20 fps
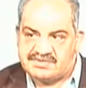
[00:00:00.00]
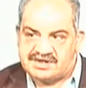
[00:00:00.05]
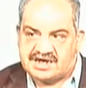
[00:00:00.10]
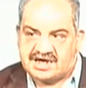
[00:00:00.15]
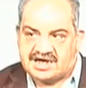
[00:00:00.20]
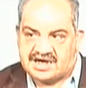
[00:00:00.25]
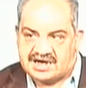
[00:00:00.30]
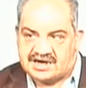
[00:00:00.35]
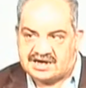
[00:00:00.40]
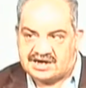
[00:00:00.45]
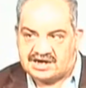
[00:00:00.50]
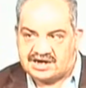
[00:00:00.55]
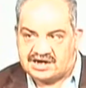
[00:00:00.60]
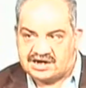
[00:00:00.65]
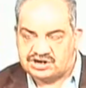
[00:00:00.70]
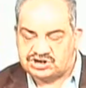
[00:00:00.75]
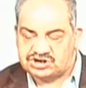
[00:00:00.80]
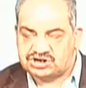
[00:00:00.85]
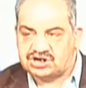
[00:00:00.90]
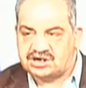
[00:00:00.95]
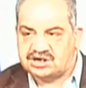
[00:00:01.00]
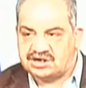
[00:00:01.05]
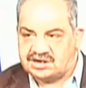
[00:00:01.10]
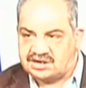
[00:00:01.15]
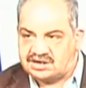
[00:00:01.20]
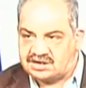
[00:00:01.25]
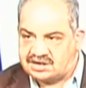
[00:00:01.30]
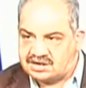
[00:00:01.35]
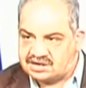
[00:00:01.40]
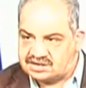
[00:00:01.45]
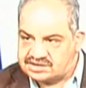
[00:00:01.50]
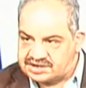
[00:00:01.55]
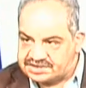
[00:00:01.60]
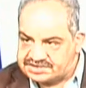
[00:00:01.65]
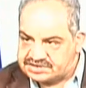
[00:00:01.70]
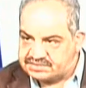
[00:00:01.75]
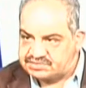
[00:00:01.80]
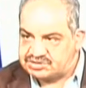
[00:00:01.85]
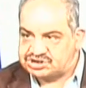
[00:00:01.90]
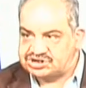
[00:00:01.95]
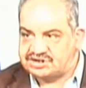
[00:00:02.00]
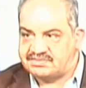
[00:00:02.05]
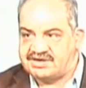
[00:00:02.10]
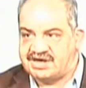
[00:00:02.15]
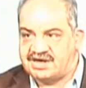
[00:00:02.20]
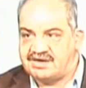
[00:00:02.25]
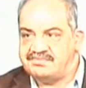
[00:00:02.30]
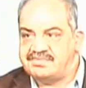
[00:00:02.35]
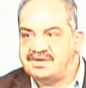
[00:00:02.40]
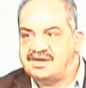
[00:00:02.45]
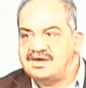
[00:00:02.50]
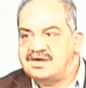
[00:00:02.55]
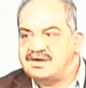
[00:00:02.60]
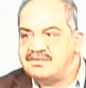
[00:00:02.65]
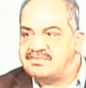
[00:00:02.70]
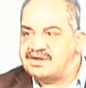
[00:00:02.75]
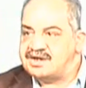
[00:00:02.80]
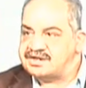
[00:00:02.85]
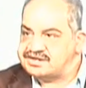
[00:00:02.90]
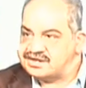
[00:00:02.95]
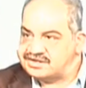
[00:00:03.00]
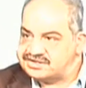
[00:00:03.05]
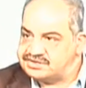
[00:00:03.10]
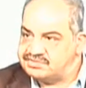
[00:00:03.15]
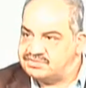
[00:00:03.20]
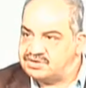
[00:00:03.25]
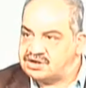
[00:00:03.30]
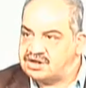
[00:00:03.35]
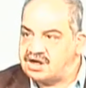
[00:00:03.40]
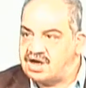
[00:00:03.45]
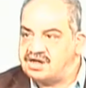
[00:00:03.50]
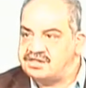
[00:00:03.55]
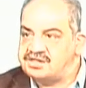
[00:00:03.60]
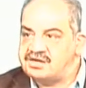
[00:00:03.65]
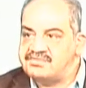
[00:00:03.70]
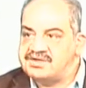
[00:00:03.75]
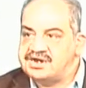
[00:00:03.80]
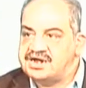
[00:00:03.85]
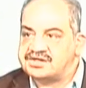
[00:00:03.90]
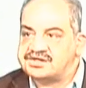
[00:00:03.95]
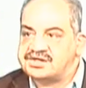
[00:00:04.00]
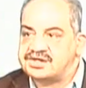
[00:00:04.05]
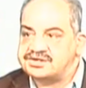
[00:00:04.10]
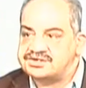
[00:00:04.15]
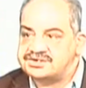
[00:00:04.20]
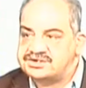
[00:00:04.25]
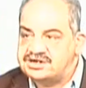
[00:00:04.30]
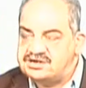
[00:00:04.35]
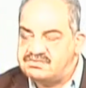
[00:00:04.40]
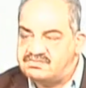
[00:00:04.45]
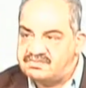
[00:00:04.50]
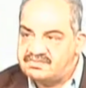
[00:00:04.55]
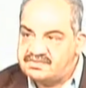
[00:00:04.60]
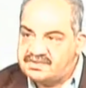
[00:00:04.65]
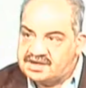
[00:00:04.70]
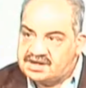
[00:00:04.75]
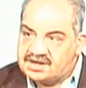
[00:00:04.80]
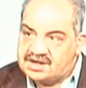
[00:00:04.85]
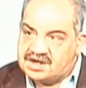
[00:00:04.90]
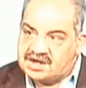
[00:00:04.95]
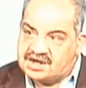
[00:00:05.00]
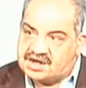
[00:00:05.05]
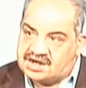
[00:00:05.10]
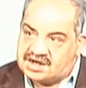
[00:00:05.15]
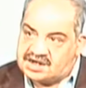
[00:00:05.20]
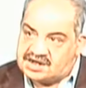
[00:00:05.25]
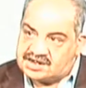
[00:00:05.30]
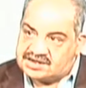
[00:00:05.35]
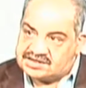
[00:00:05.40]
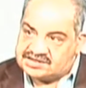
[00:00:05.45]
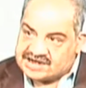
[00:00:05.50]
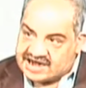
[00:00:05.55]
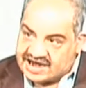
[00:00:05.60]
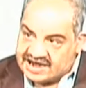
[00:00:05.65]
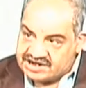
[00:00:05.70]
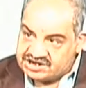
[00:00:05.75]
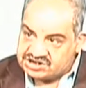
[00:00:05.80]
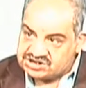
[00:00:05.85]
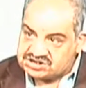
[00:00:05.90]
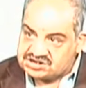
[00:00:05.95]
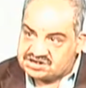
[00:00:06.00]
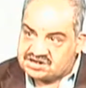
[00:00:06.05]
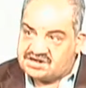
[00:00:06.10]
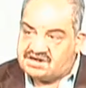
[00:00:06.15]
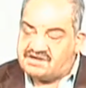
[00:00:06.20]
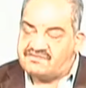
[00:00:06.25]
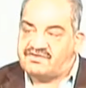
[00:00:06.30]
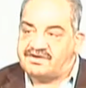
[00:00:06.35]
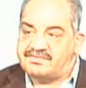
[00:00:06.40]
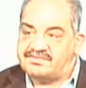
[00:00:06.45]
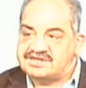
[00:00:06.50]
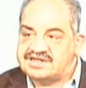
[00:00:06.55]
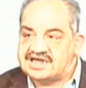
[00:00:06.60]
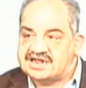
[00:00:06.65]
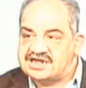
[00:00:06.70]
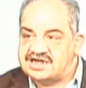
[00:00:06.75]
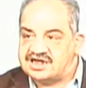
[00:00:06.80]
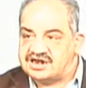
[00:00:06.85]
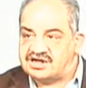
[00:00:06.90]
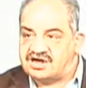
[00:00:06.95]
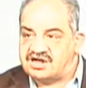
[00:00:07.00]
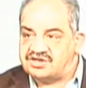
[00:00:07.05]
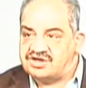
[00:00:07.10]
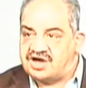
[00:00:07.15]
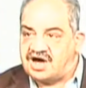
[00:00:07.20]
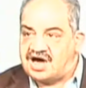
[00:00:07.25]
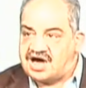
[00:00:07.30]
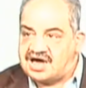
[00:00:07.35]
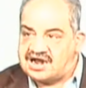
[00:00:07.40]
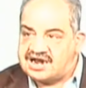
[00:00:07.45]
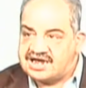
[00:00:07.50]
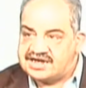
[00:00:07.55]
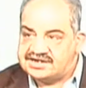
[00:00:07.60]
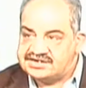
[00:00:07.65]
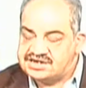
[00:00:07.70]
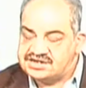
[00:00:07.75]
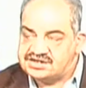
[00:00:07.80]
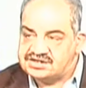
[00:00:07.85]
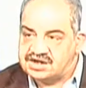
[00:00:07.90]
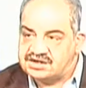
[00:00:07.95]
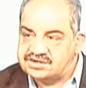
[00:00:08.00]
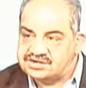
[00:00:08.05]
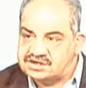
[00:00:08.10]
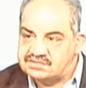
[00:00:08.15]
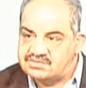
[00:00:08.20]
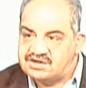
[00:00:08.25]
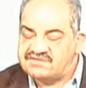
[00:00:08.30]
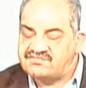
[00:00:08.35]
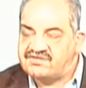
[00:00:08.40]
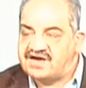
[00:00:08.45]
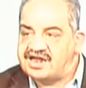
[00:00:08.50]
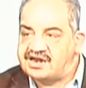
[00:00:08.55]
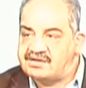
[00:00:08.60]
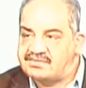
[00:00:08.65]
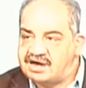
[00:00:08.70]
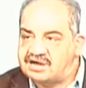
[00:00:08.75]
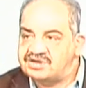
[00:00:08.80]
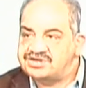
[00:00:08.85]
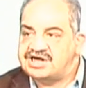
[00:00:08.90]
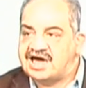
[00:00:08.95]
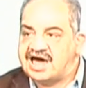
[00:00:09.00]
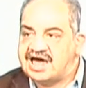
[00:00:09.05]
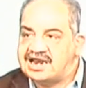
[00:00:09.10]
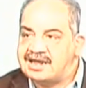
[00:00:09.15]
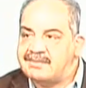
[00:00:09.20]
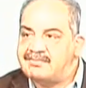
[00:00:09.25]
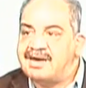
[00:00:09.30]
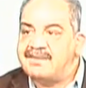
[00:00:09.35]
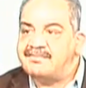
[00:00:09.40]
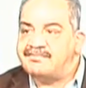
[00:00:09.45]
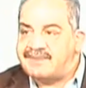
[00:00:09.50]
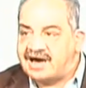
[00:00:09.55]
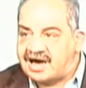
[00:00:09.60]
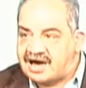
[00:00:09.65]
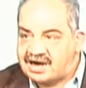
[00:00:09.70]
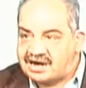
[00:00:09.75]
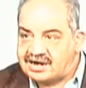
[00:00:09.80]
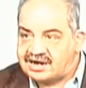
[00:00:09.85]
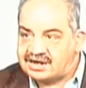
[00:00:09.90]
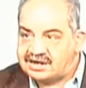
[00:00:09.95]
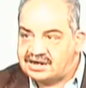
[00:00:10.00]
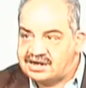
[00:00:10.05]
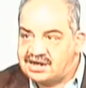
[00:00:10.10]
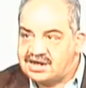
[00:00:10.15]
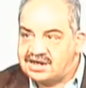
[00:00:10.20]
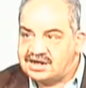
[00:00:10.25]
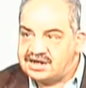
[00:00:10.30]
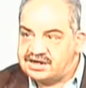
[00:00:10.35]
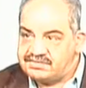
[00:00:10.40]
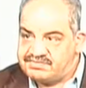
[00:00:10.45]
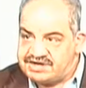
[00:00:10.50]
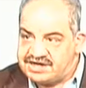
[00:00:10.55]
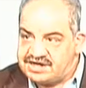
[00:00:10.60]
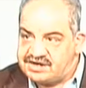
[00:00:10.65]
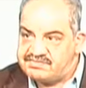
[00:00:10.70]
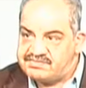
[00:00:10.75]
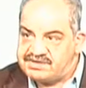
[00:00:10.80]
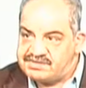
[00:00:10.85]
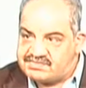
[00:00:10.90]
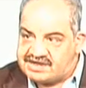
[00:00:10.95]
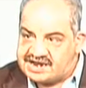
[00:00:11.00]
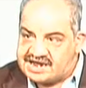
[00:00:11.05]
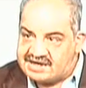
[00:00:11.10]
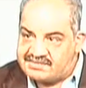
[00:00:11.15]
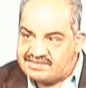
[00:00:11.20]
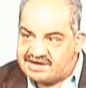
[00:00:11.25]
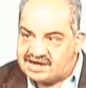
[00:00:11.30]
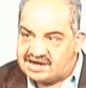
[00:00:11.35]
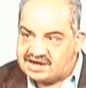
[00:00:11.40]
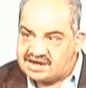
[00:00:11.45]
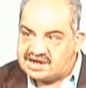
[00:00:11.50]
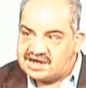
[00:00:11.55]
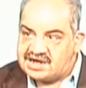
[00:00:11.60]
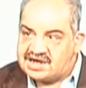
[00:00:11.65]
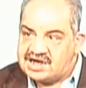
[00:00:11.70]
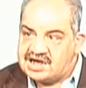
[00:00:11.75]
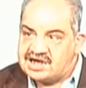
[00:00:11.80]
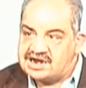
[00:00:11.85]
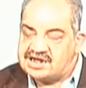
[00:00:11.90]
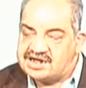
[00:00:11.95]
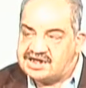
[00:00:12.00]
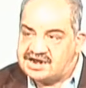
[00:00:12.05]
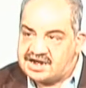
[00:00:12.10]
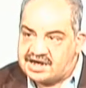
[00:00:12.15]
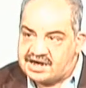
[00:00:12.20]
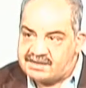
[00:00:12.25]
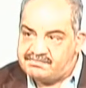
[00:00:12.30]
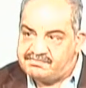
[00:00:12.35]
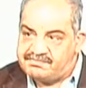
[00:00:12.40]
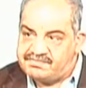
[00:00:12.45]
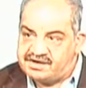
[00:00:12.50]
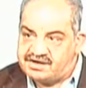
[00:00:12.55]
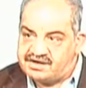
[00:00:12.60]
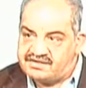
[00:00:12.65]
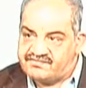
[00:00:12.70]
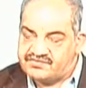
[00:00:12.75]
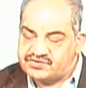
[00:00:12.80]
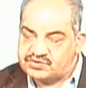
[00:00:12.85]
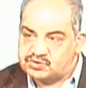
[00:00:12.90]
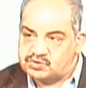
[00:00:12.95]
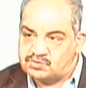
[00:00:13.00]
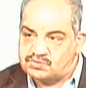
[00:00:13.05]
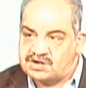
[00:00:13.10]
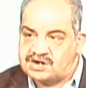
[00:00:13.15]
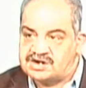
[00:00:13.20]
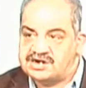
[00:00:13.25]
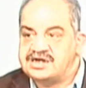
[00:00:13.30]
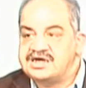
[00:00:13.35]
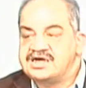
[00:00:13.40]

منها آه، آه، تنظيم الشباب منها تنظيم القاعدة منها تنظيم آه، داعش فبالتالي القضاء على هذه التنظيمات فأنا بقضي على منبع كبير من منابع الإرهاب في الصومال